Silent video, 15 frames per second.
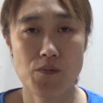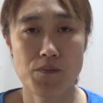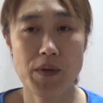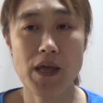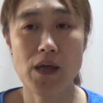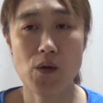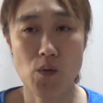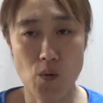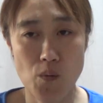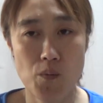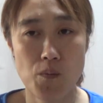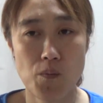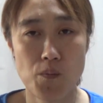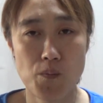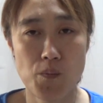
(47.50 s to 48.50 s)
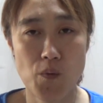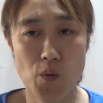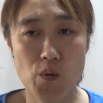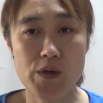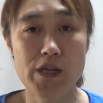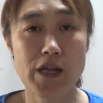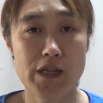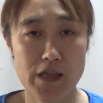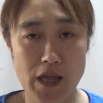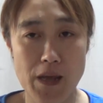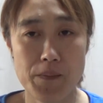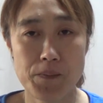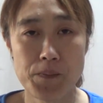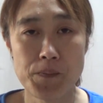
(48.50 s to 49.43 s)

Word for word: ベーコンを入れて、